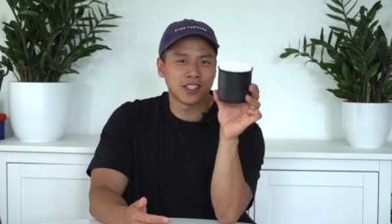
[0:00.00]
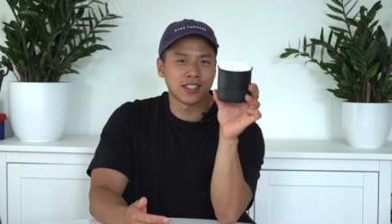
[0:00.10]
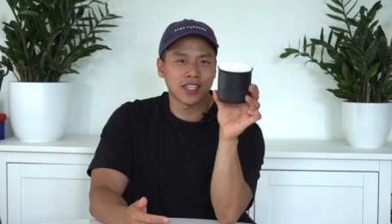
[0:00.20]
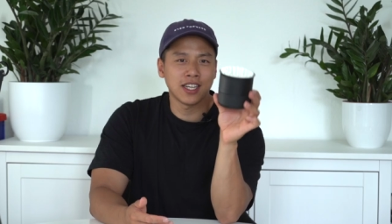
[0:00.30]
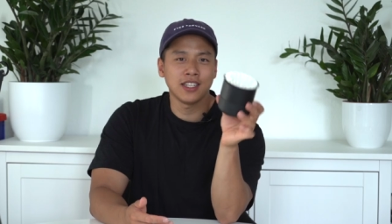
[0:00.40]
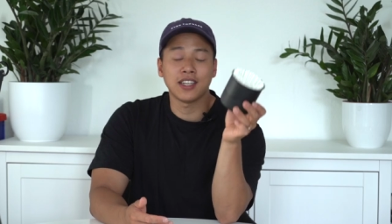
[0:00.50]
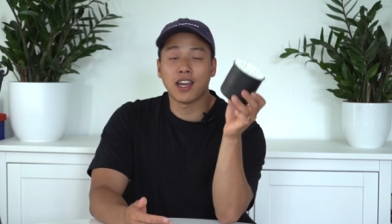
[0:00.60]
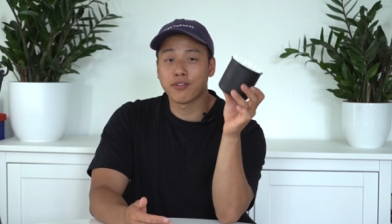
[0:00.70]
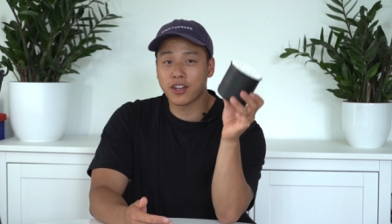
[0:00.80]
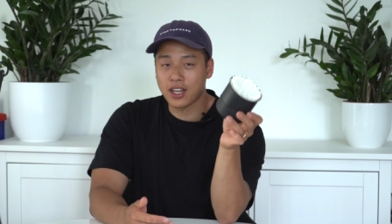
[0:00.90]
Design, die
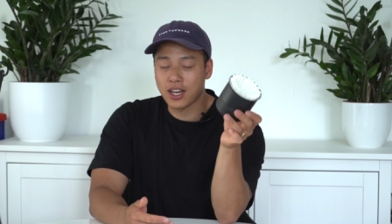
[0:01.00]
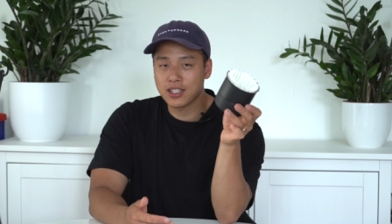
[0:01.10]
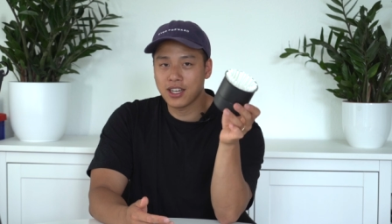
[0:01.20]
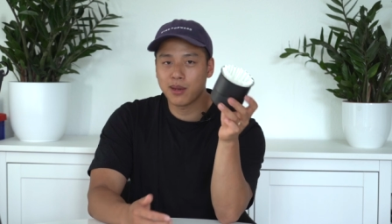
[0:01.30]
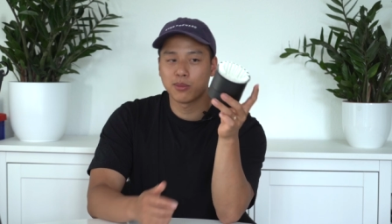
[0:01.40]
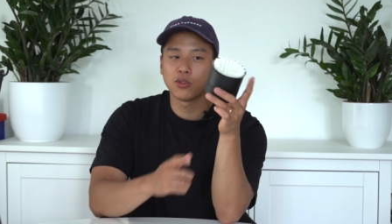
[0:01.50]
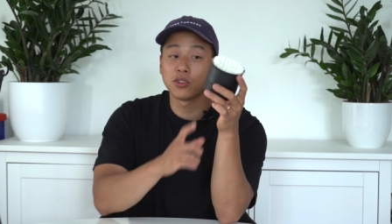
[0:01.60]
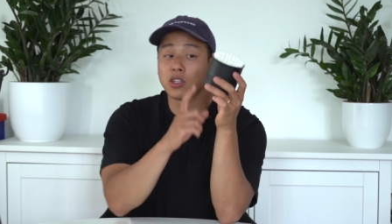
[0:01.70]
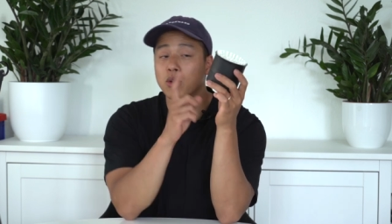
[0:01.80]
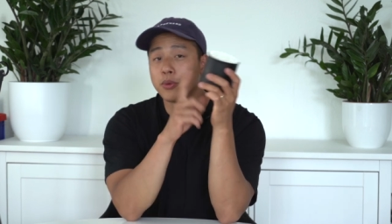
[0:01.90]
einfache Handhabung
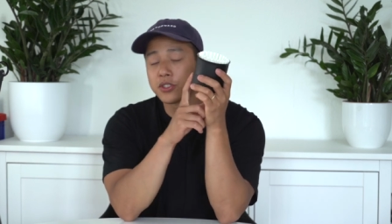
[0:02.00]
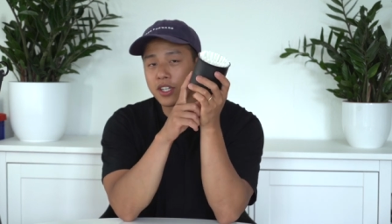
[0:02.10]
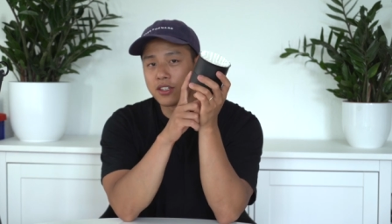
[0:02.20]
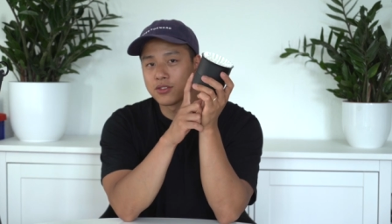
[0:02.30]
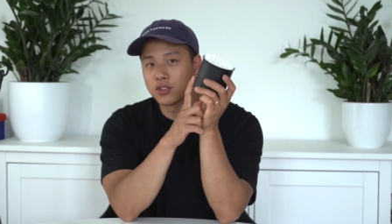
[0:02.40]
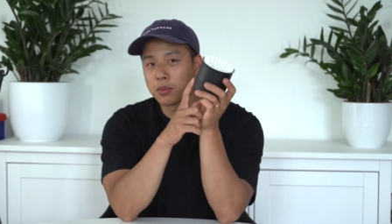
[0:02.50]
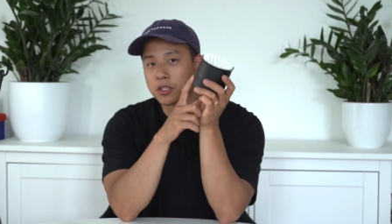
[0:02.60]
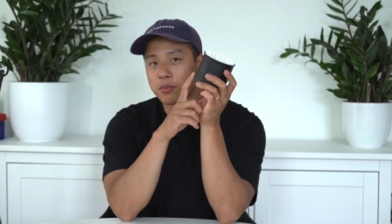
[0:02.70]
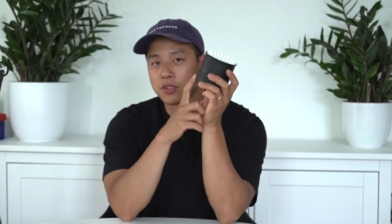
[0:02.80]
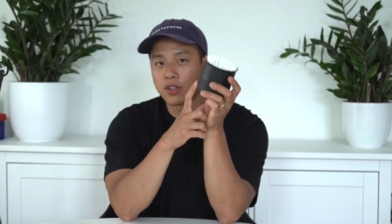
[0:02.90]
und die Robustheit des
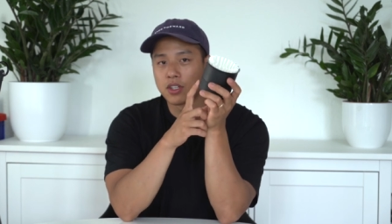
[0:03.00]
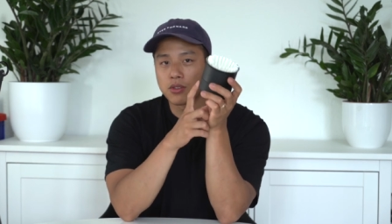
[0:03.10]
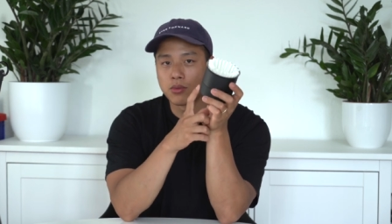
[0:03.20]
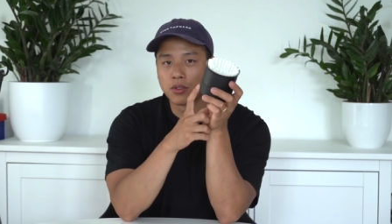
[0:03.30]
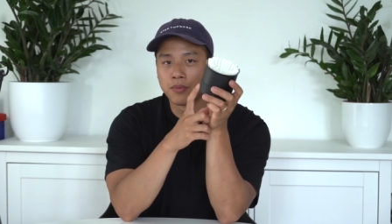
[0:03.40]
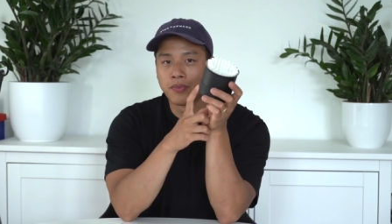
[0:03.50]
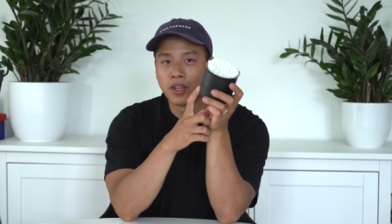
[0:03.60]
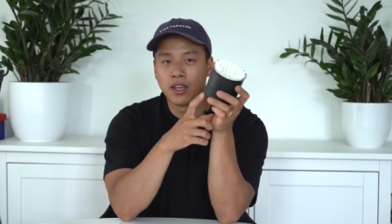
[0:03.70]
Drippers besonders gut.